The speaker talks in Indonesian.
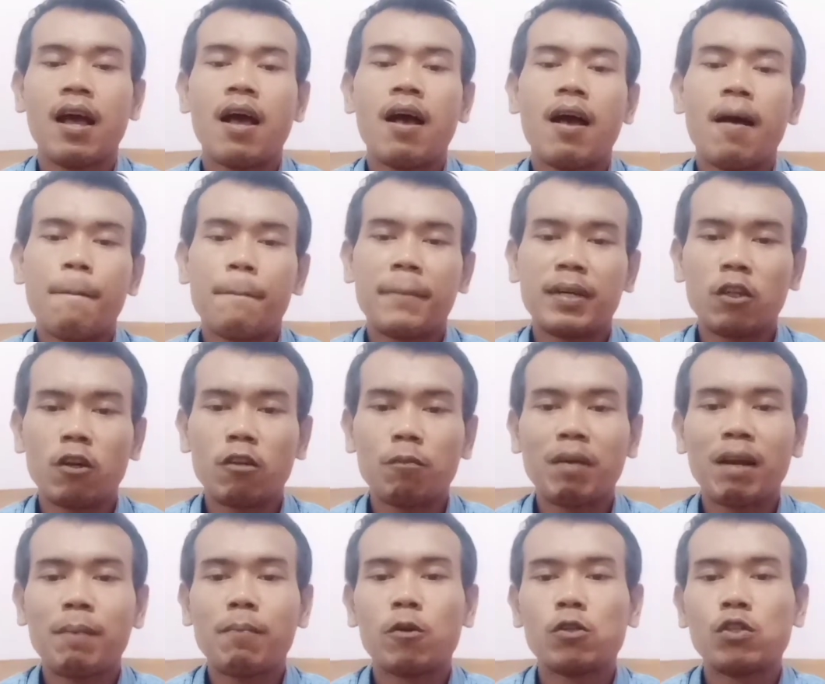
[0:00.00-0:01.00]
Menurut
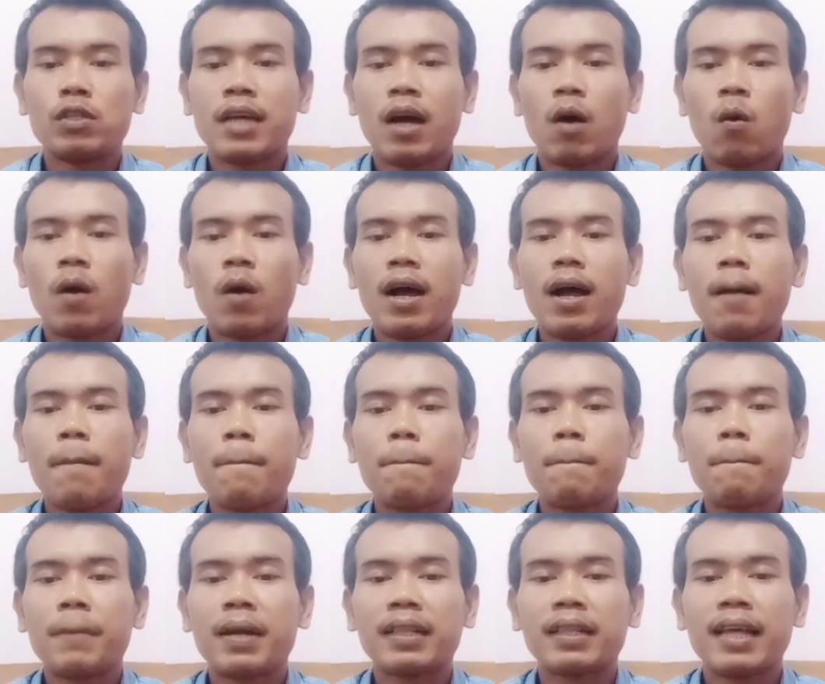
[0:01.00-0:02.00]
primbon Jawa,
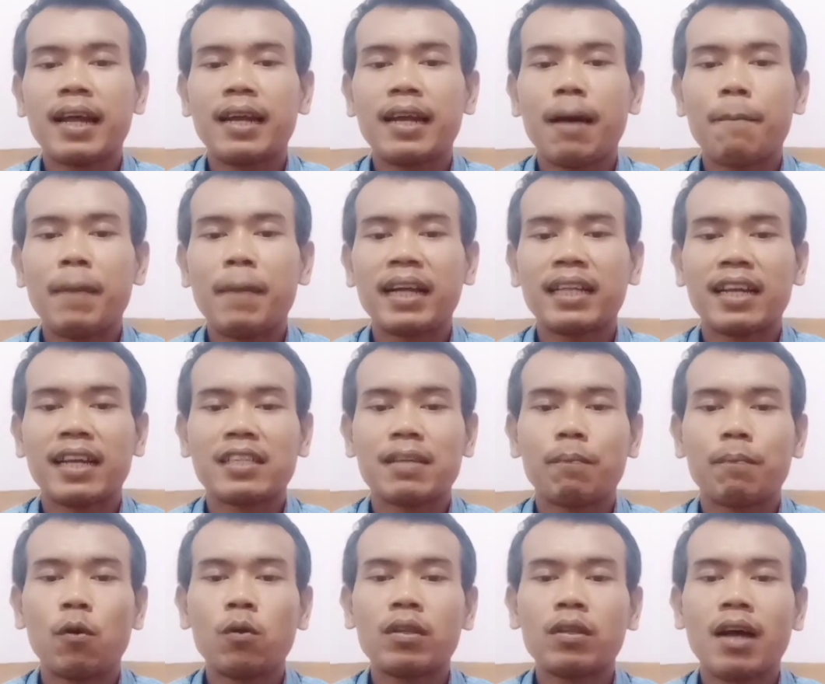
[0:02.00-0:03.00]
pertanda baik
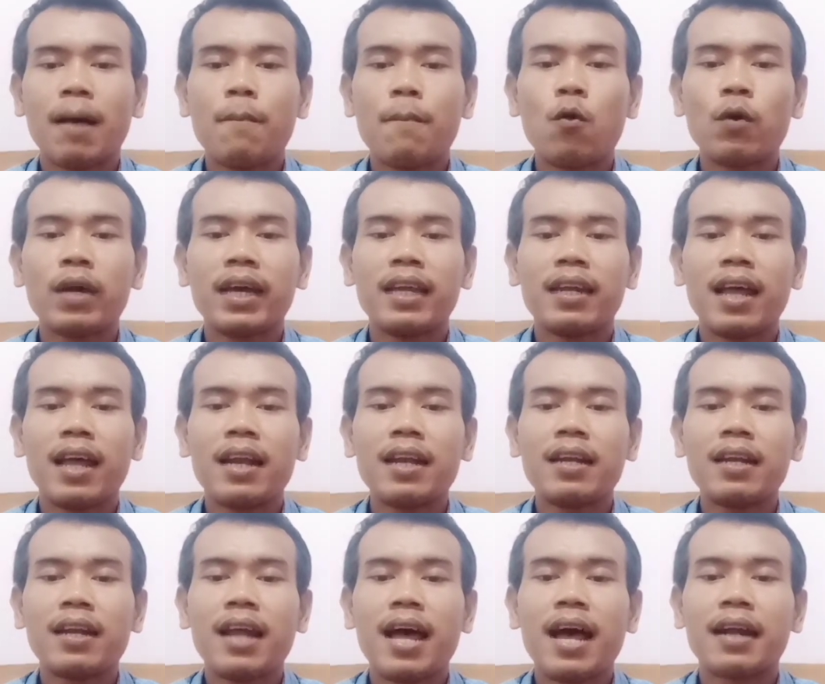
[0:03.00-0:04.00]
tersebut kemungkinan
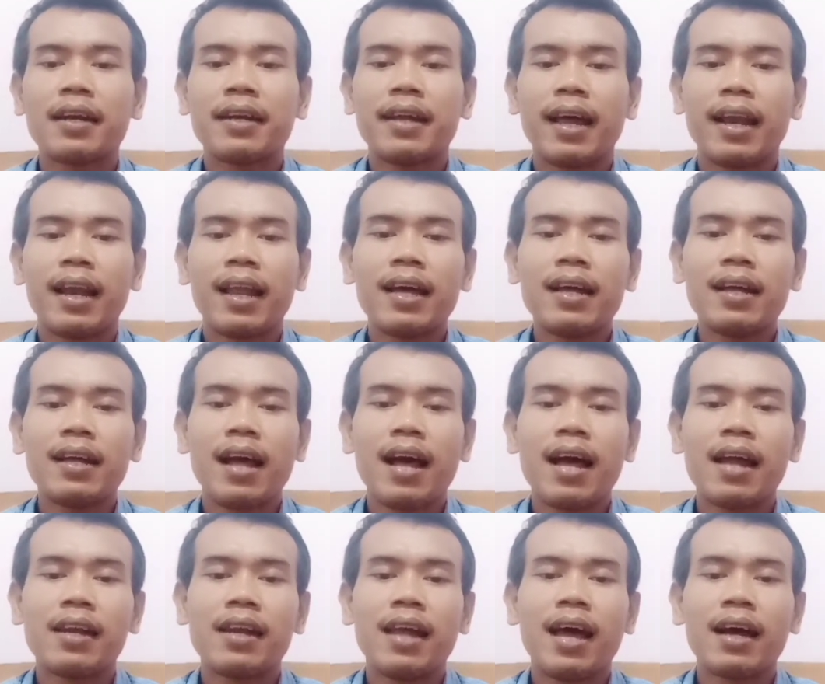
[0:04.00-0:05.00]
adalah
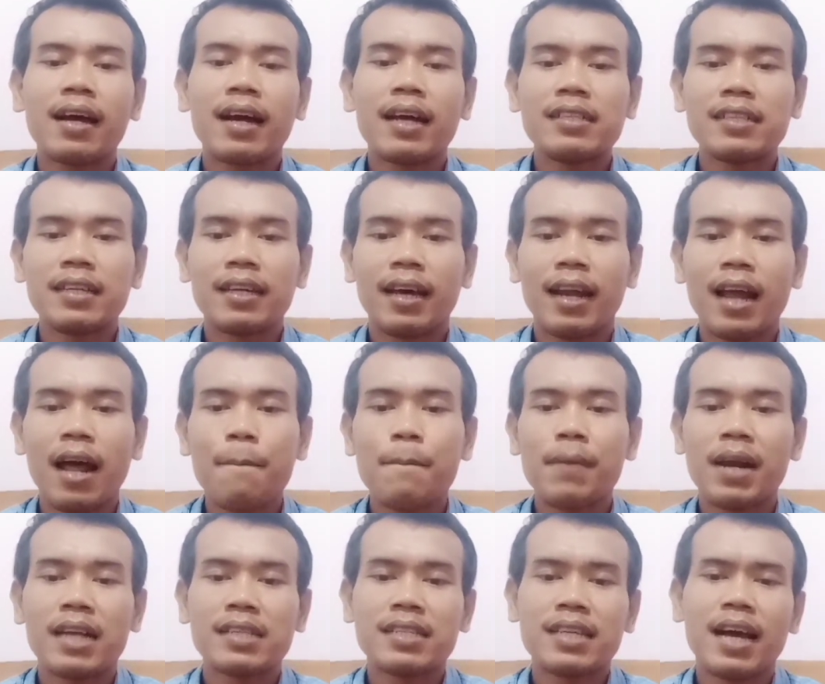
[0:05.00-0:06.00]
Anda akan segera
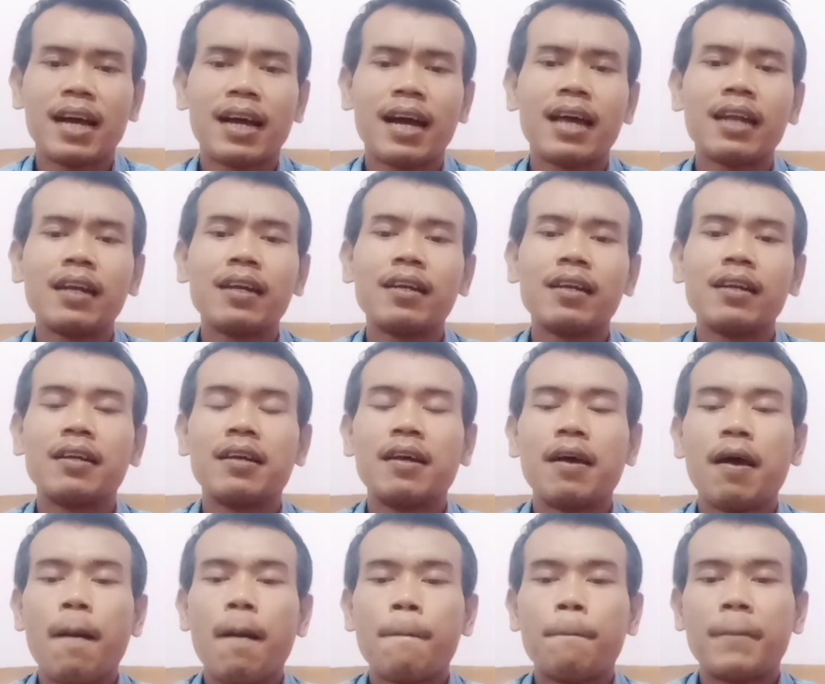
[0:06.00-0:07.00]
merasakan
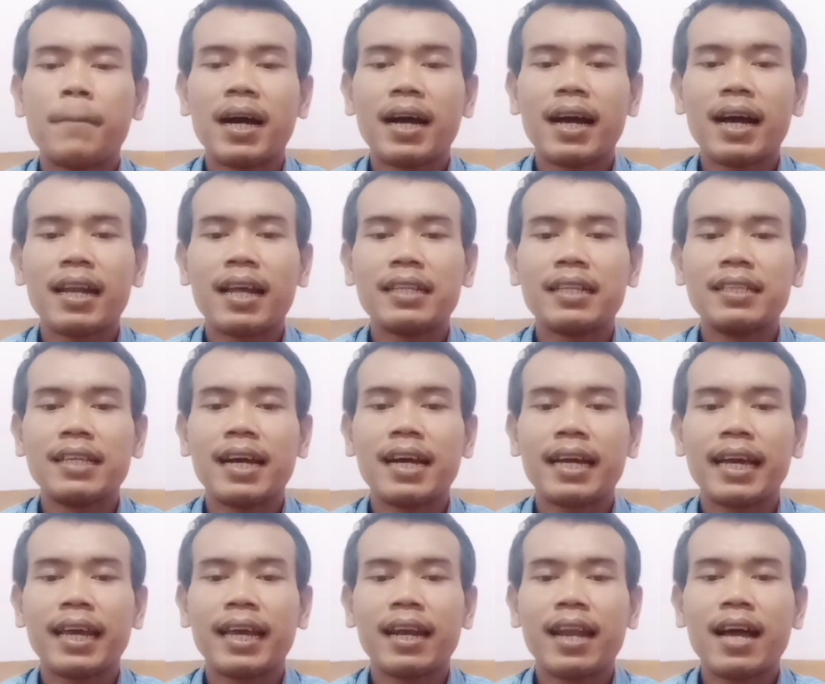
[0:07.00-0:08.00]
makanan yang
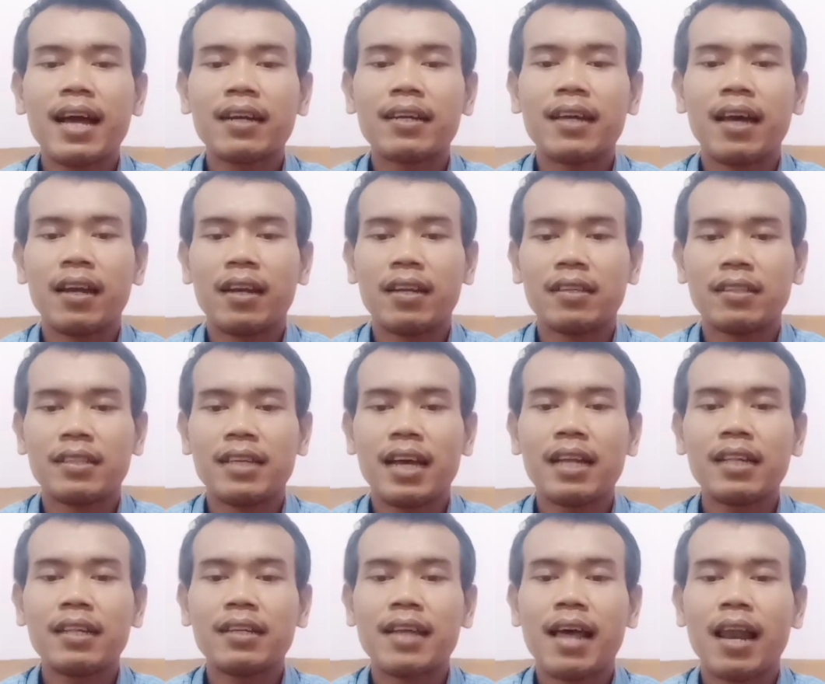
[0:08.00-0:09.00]
enak dan lezat
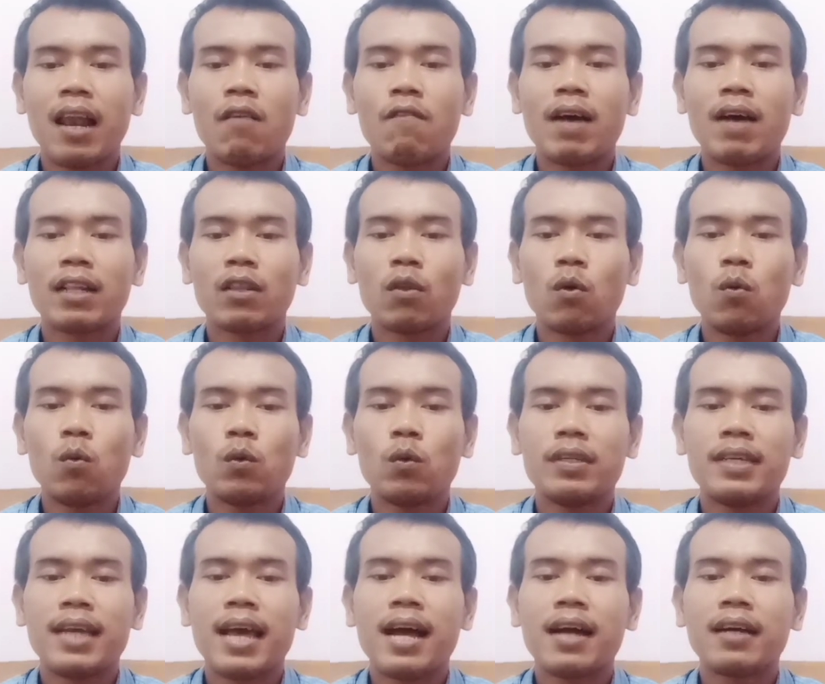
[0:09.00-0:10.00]
dalam waktu
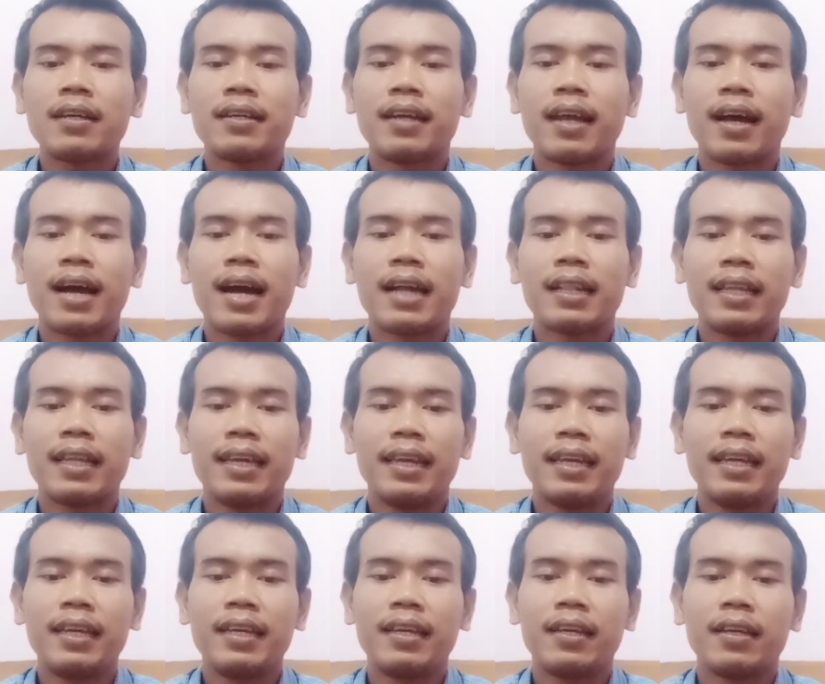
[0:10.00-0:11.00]
yang dekat
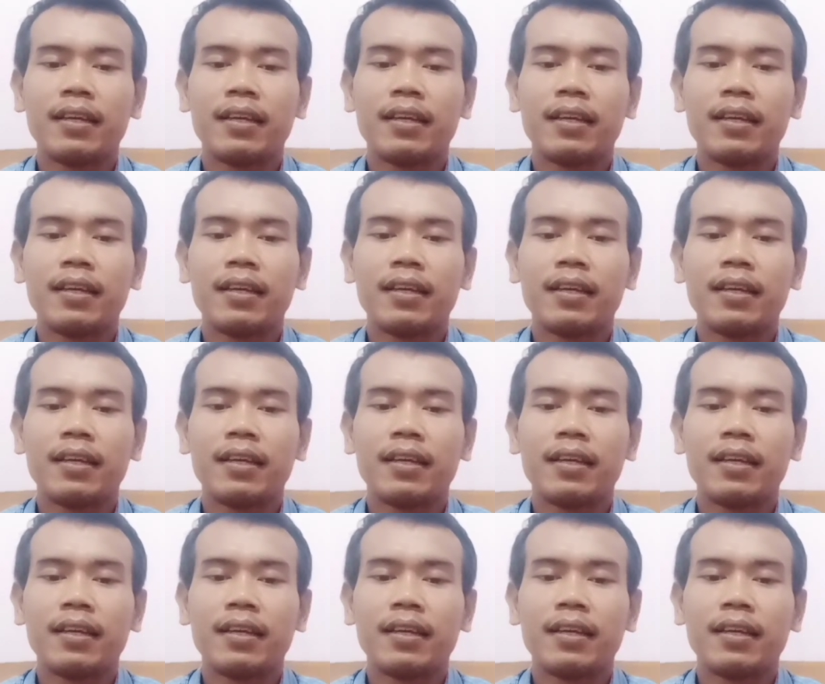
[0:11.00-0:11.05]
ini.